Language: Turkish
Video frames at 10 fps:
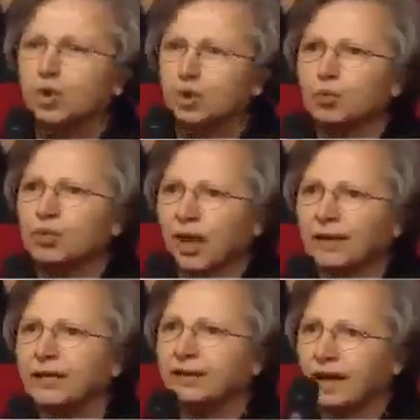çocuğumuzu
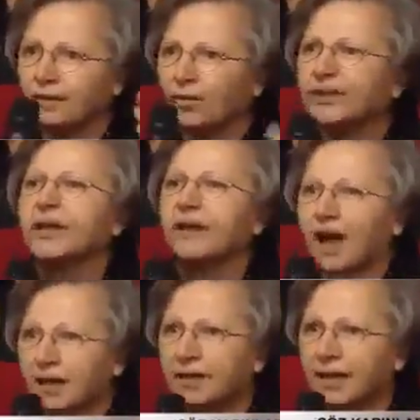katleden de vatan
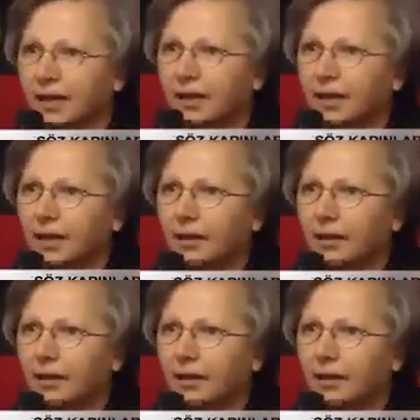hainleri.